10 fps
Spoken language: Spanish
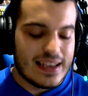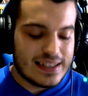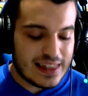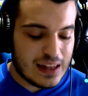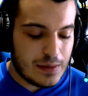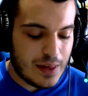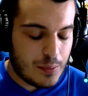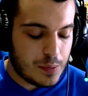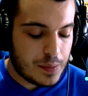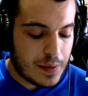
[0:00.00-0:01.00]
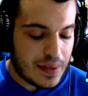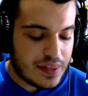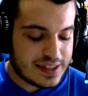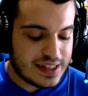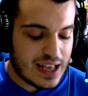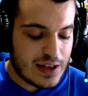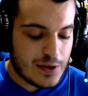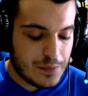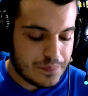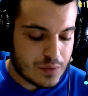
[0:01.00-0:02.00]
se ha celebrado por primera vez este
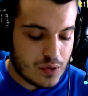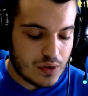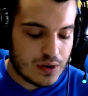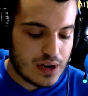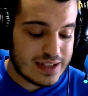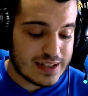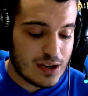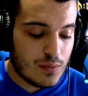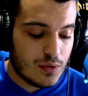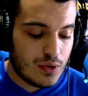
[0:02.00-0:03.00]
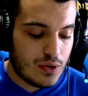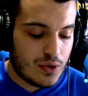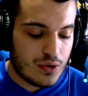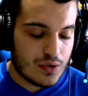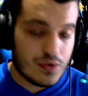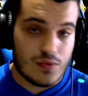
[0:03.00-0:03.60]
año con Asuka como,